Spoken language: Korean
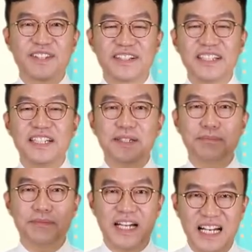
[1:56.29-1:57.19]
혀를
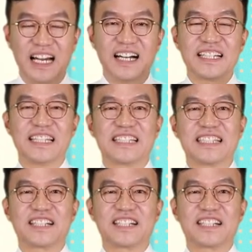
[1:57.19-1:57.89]
말아라. 잊지